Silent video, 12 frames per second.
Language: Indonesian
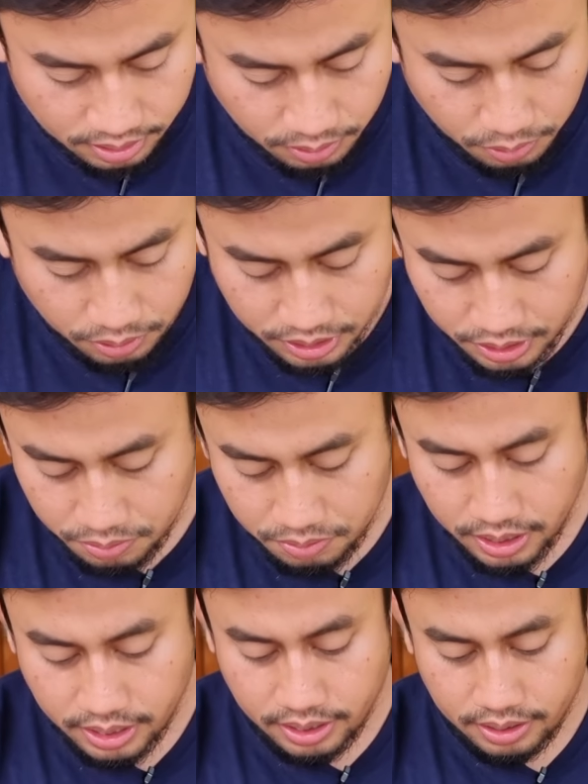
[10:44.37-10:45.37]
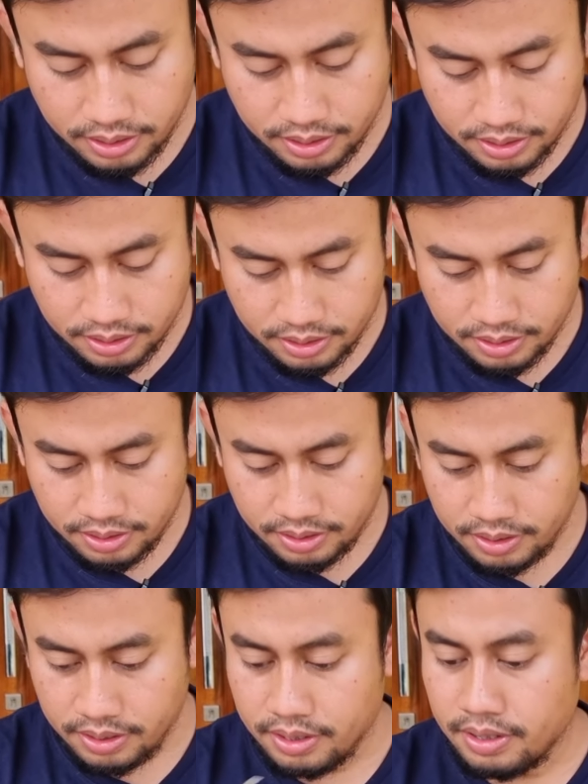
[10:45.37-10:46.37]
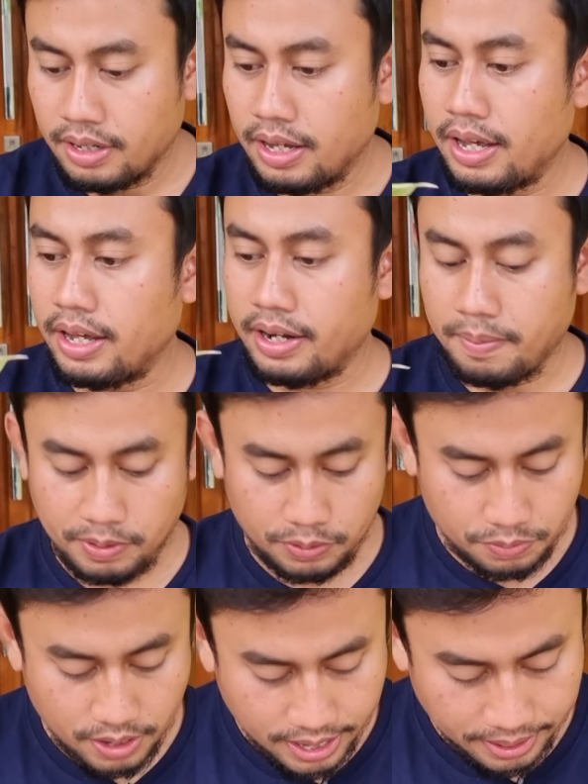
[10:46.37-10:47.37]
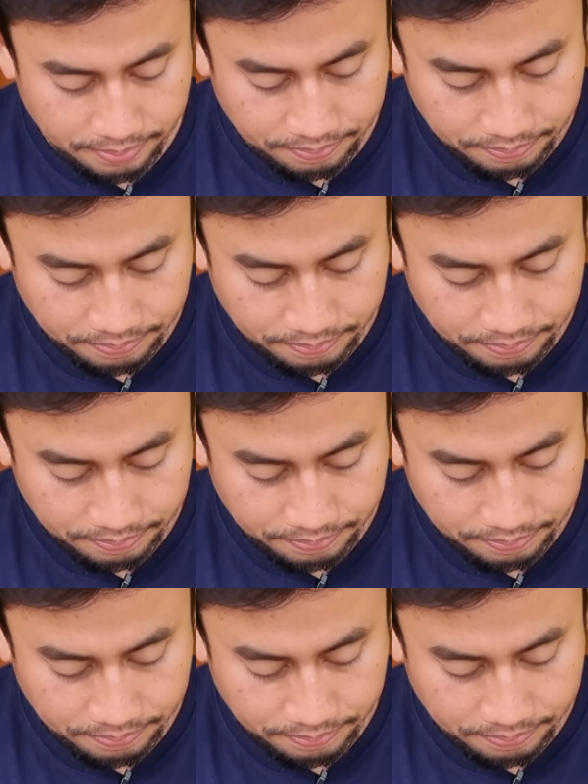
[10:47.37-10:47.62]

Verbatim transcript: kondisi juga ya nah dapat dua